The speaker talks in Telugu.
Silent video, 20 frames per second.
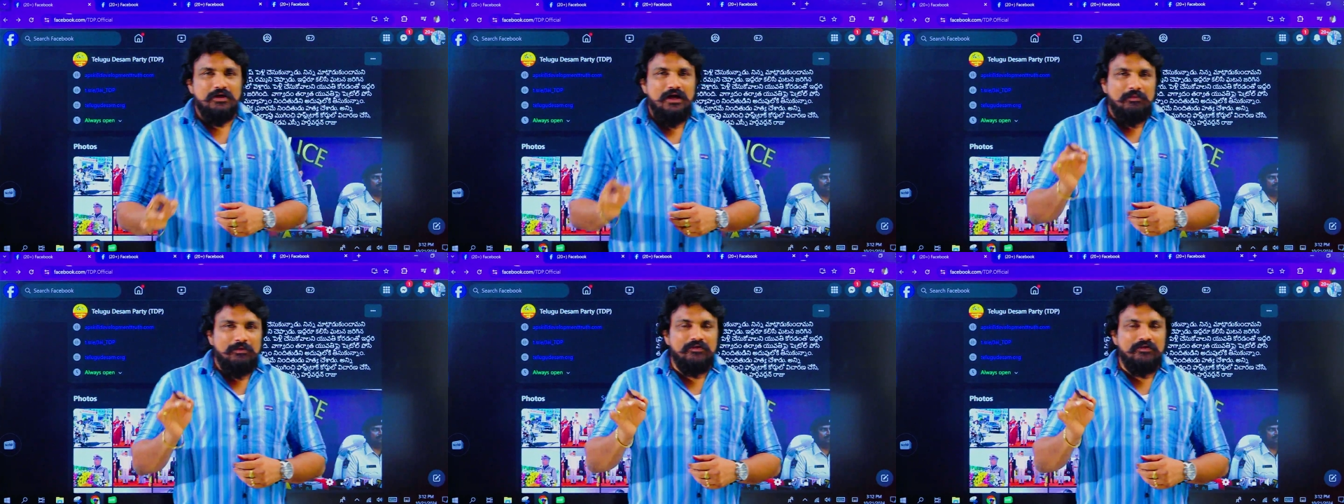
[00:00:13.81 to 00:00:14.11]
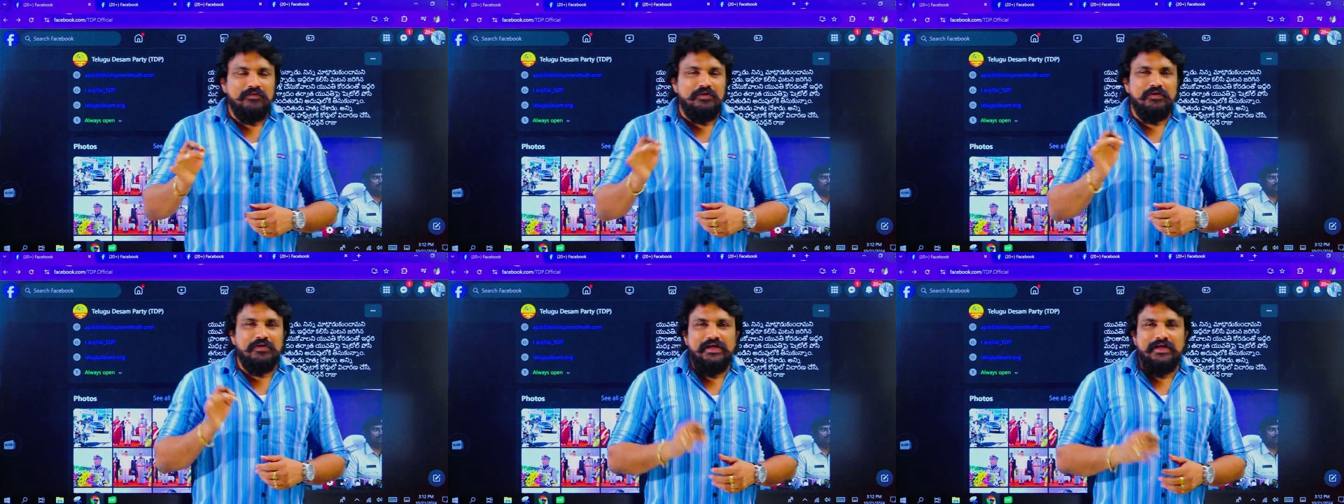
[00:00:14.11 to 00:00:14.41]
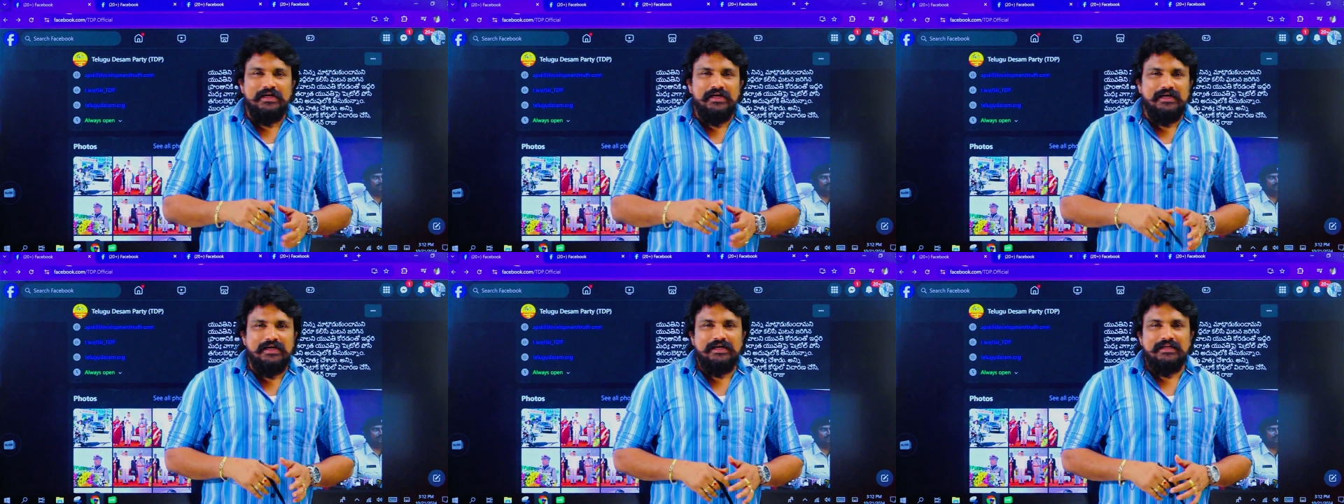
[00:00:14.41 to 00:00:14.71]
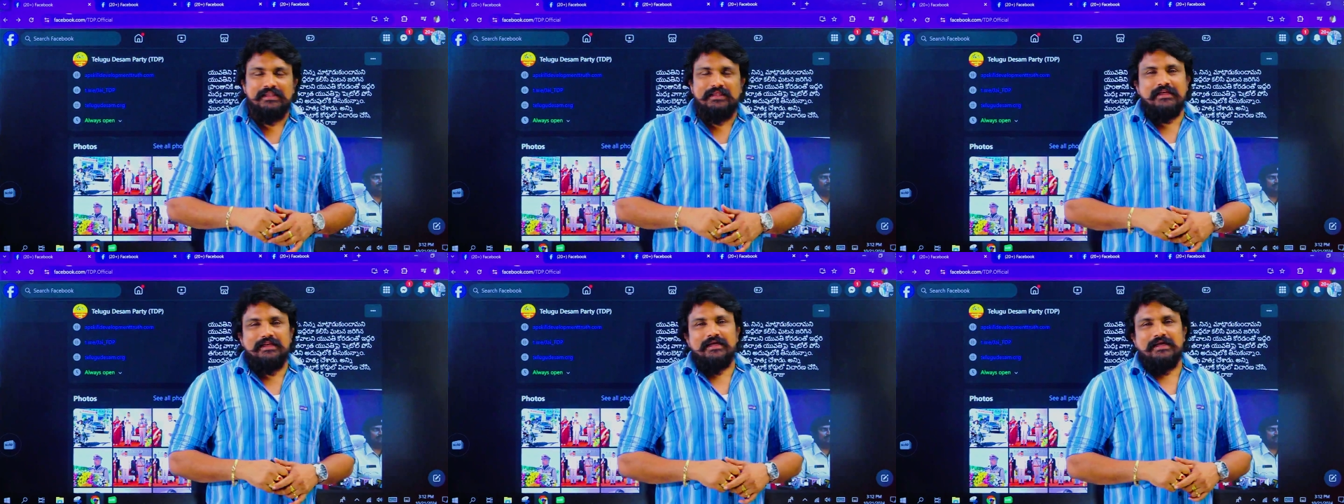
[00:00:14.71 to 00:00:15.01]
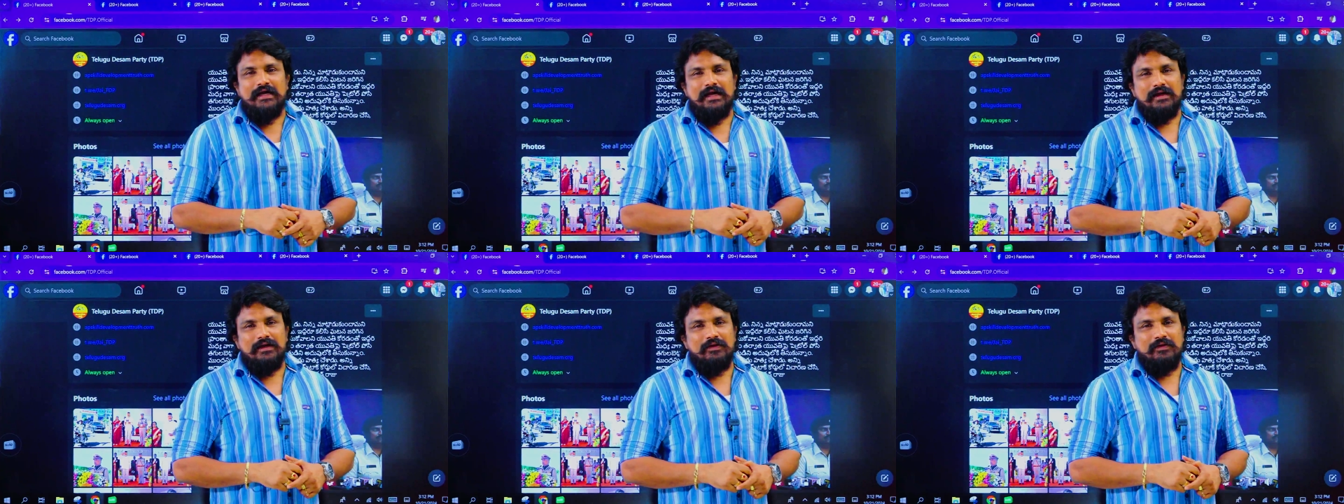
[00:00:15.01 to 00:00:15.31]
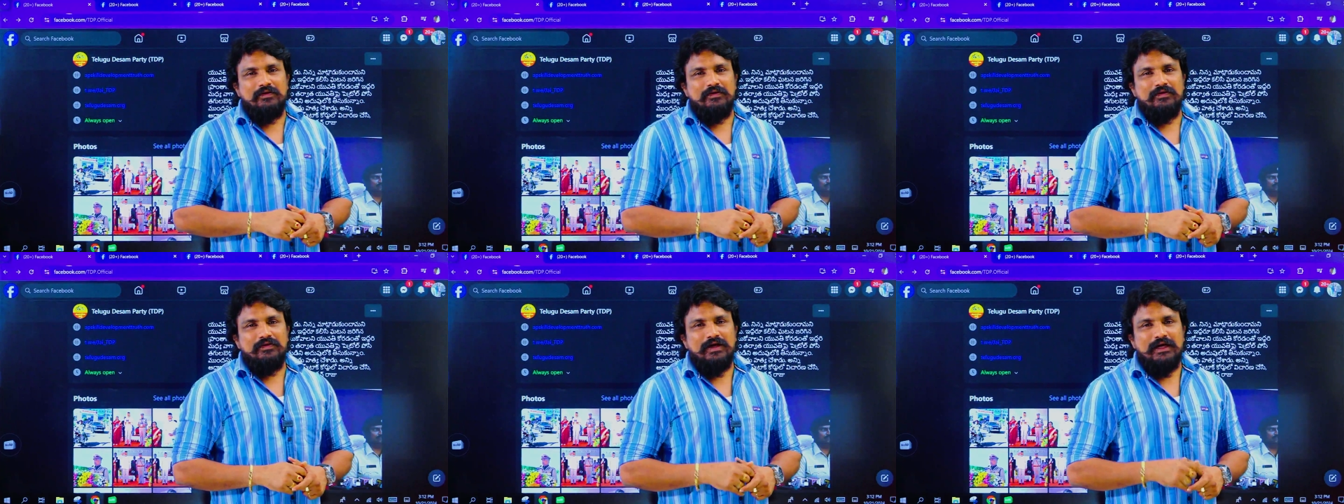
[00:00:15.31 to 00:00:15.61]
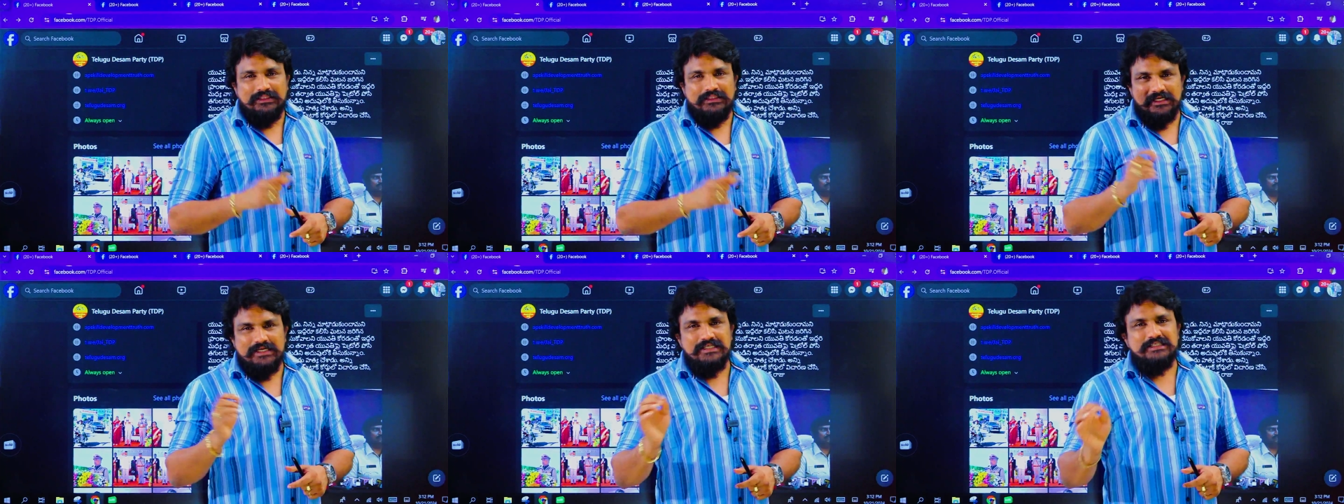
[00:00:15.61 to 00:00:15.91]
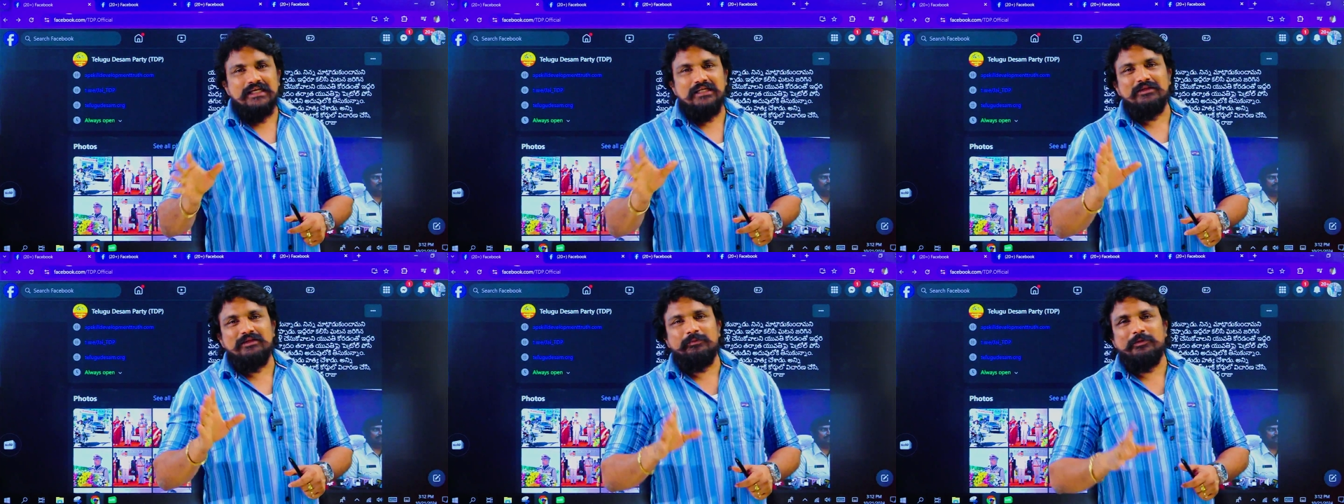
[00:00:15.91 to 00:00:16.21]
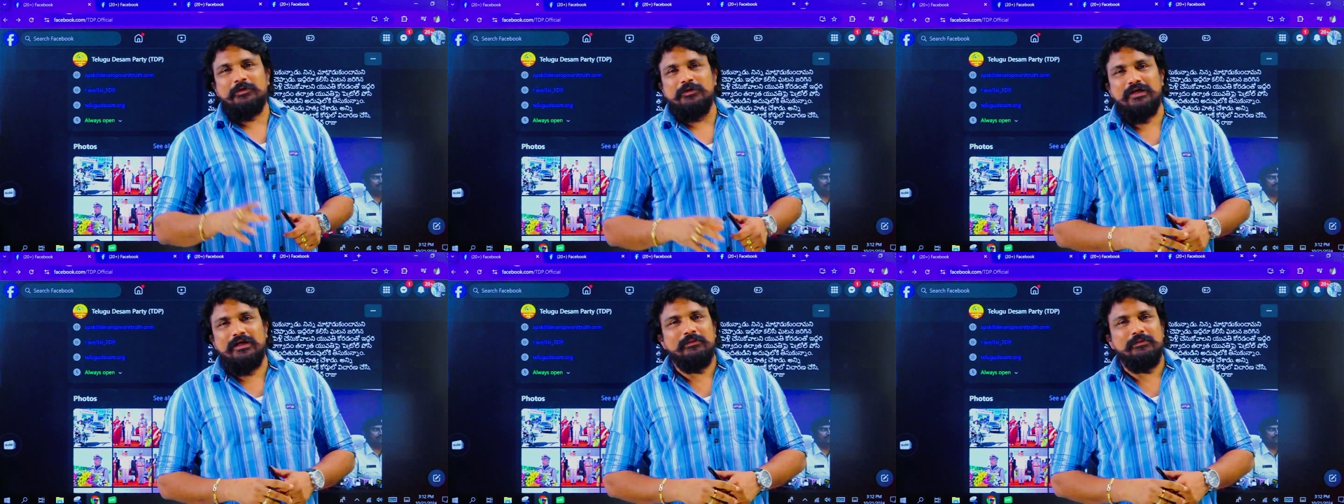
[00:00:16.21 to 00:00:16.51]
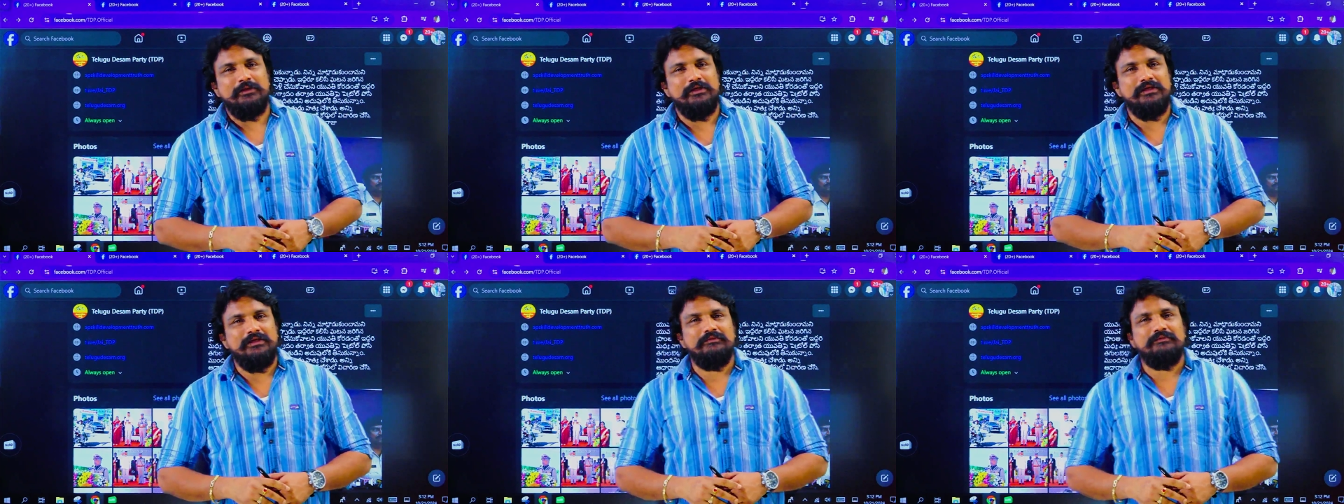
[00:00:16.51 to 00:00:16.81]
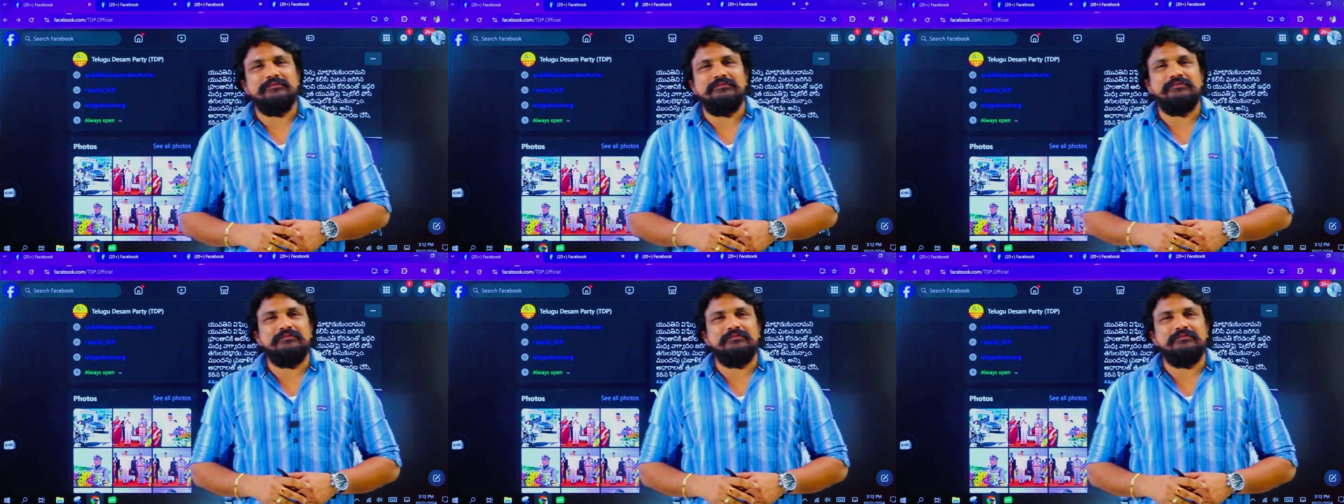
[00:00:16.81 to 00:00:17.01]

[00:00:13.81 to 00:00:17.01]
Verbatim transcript: అమరవీరుడు అయ్యాడంటే దానికి కారణం అతను నిజాయితీ పరుడు కాబట్టి